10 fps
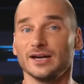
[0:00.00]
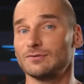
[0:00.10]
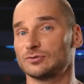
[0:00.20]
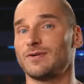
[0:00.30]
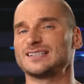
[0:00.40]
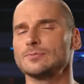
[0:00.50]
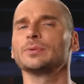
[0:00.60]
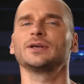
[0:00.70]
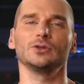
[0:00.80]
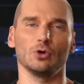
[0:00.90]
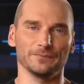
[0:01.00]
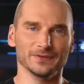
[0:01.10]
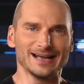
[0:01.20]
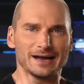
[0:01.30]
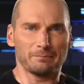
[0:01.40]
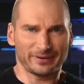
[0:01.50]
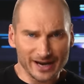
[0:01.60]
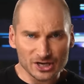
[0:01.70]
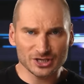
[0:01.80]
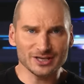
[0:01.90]
Или вот возьмем кино.
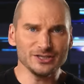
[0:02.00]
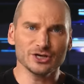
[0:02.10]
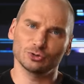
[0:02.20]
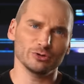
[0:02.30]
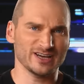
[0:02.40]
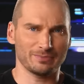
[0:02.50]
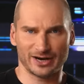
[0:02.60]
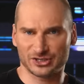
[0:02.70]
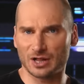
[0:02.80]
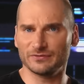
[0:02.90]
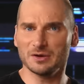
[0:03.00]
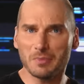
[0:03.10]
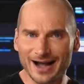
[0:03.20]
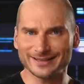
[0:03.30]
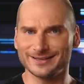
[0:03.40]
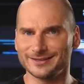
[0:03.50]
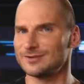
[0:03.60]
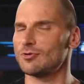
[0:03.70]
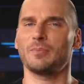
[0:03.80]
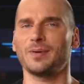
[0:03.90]
Прежде никто не обращал внимания на его